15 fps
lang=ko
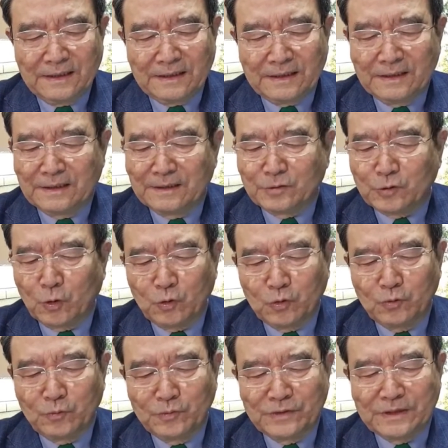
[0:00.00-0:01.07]
그
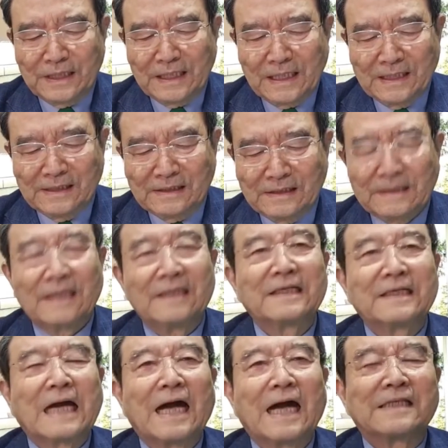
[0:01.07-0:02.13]
조국 문제가 있을 때는
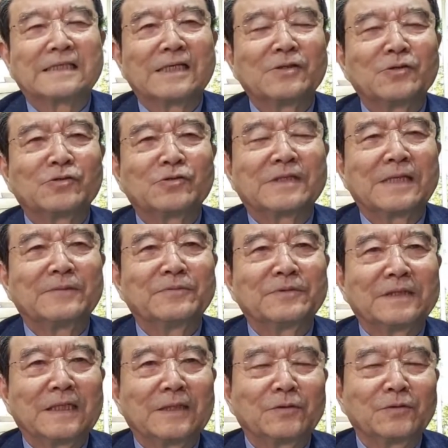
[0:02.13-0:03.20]
가짜 뉴스
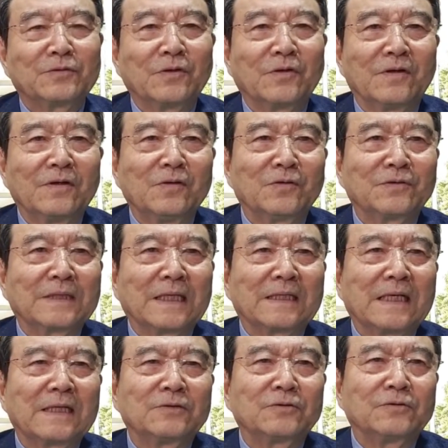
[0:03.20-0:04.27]
때문이라고 또 언론
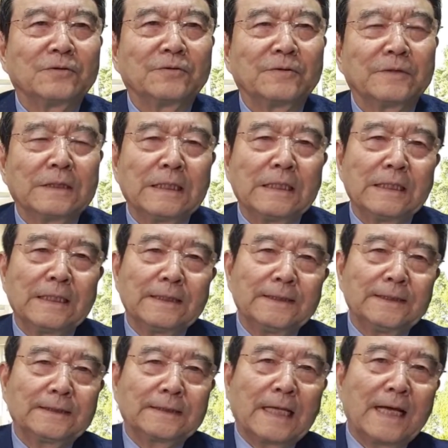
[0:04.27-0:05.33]
탓하고
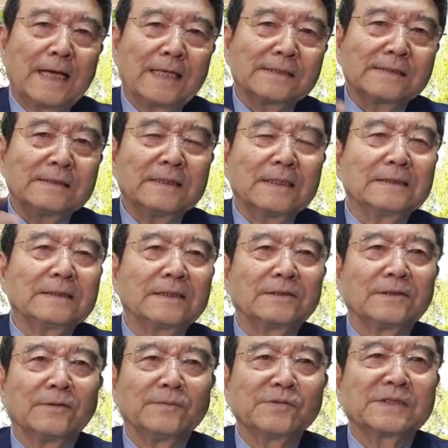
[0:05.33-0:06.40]
이 탓을 갖다
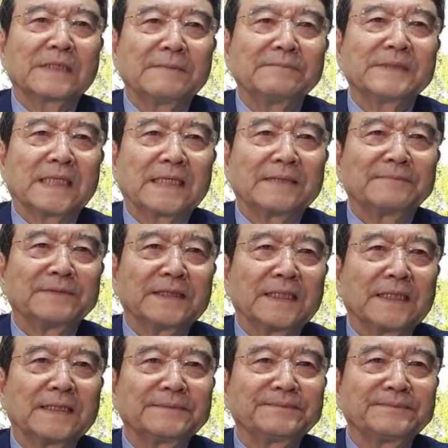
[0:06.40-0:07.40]
너무 참 잘합니다.